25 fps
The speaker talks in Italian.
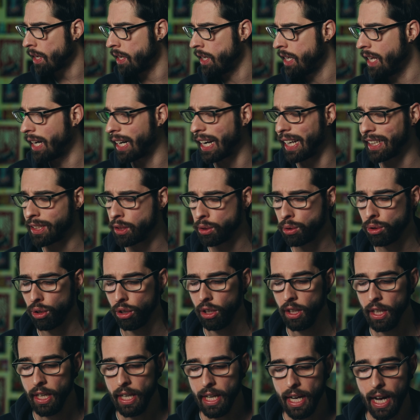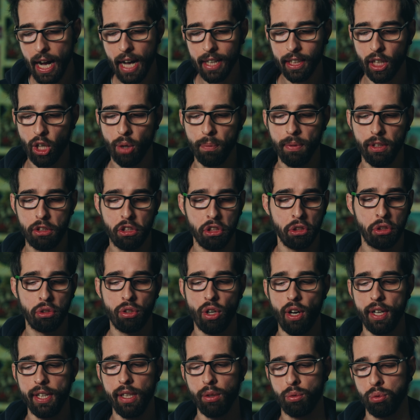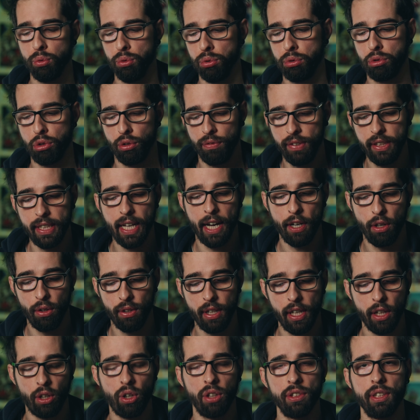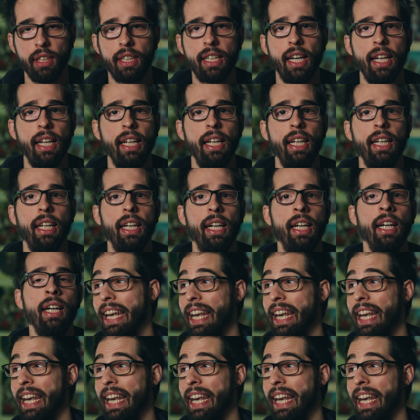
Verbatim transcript: il resto, anche come accessori e tutto, vi danno delle cose carine.